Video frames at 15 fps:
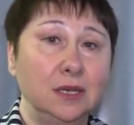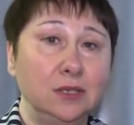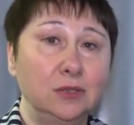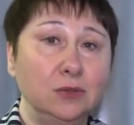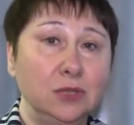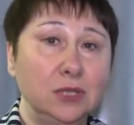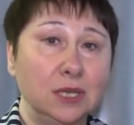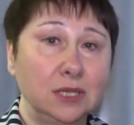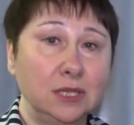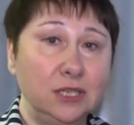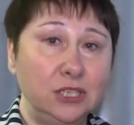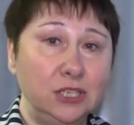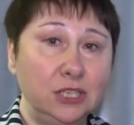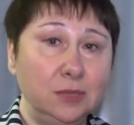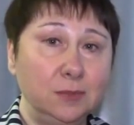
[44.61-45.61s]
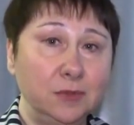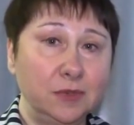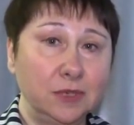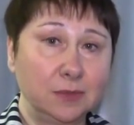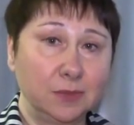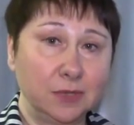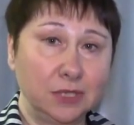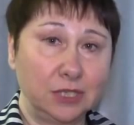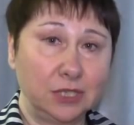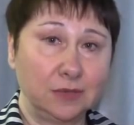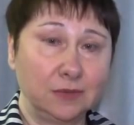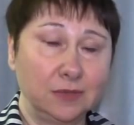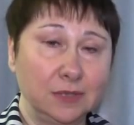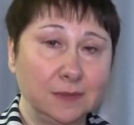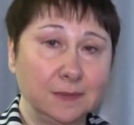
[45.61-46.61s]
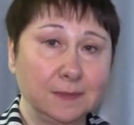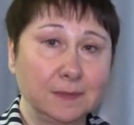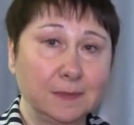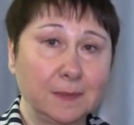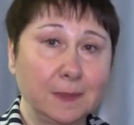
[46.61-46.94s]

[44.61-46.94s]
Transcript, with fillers: результат лечения бывает плачевный.